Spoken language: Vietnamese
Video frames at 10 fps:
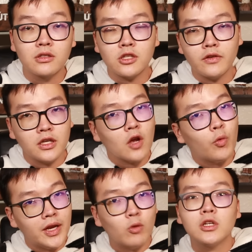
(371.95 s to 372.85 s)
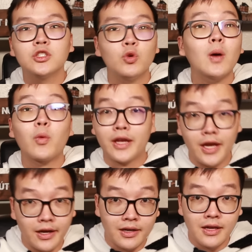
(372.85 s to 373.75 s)
so với những cái quỹ đầu tư chủ động ngoài
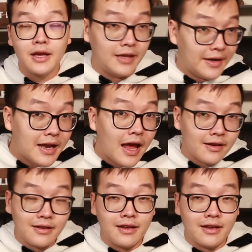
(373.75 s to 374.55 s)
kia dẫn đến